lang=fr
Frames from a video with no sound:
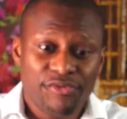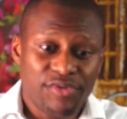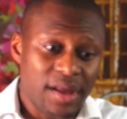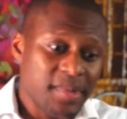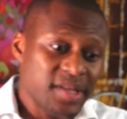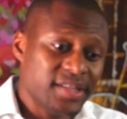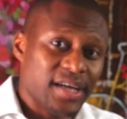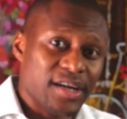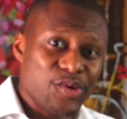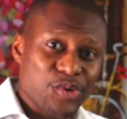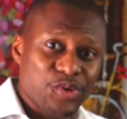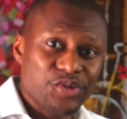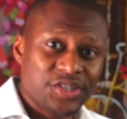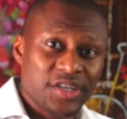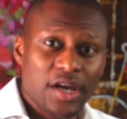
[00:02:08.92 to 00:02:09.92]
Vous la mettez à
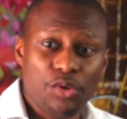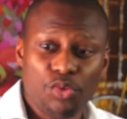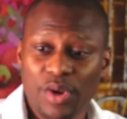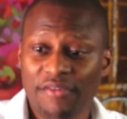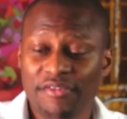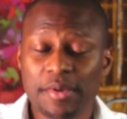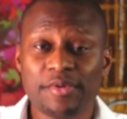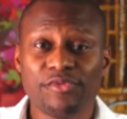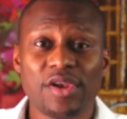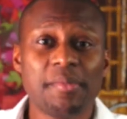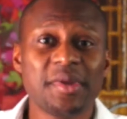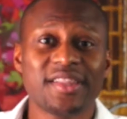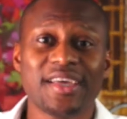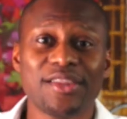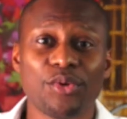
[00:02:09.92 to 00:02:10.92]
gauche ou vous la
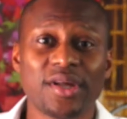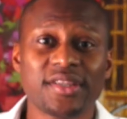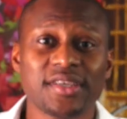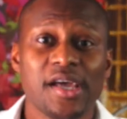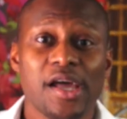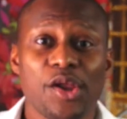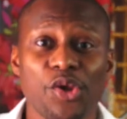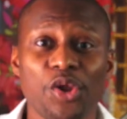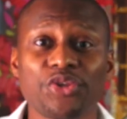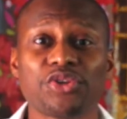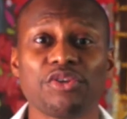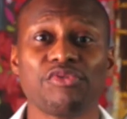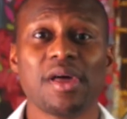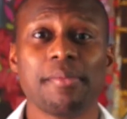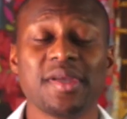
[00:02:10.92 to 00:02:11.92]
mettez à droite.
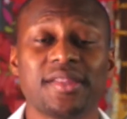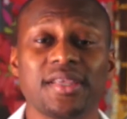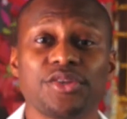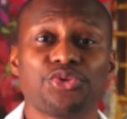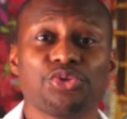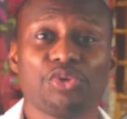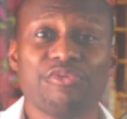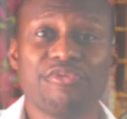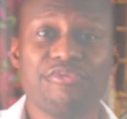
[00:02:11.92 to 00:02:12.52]
Lorsque vous la mettez sur